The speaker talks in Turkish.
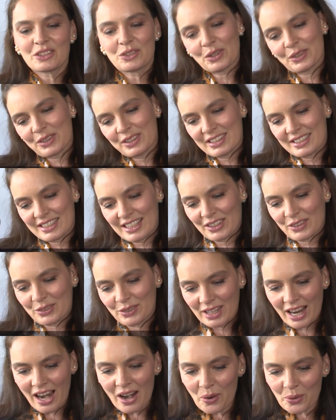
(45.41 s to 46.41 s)
Çok
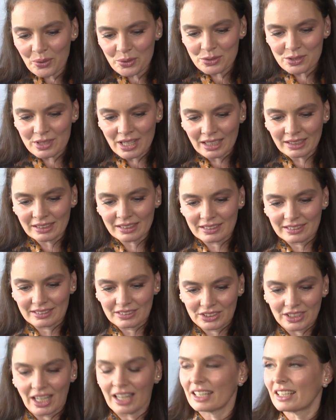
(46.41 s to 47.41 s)
teşekkürler. O yüzden
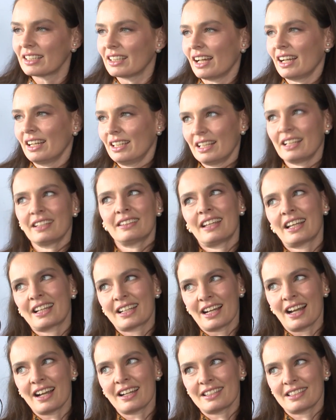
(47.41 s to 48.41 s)
şarkılarla
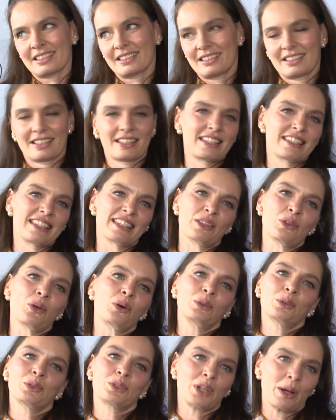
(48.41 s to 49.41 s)
tekrar sizinle
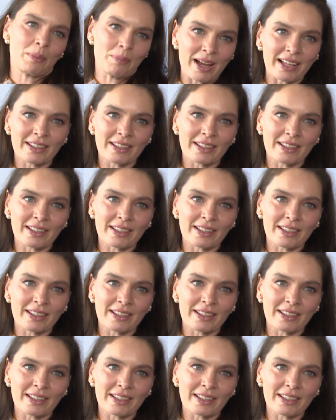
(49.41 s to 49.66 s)
olacağım.